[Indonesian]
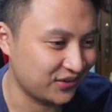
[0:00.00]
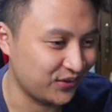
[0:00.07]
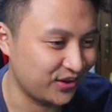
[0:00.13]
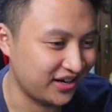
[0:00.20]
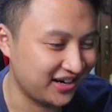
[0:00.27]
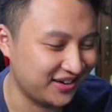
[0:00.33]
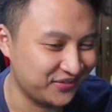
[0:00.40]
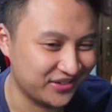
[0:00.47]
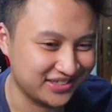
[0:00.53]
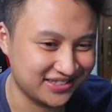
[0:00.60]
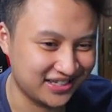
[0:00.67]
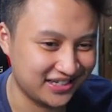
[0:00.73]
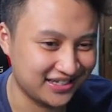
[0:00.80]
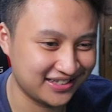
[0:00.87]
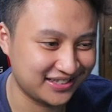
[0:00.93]
gua nggak
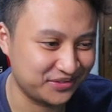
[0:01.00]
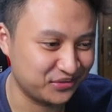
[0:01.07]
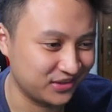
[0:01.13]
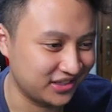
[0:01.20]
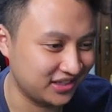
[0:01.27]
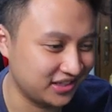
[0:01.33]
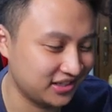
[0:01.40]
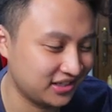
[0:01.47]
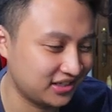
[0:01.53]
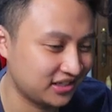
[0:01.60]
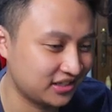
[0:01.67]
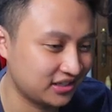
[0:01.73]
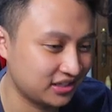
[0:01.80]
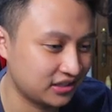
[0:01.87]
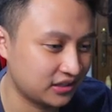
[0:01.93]
percaya sama dia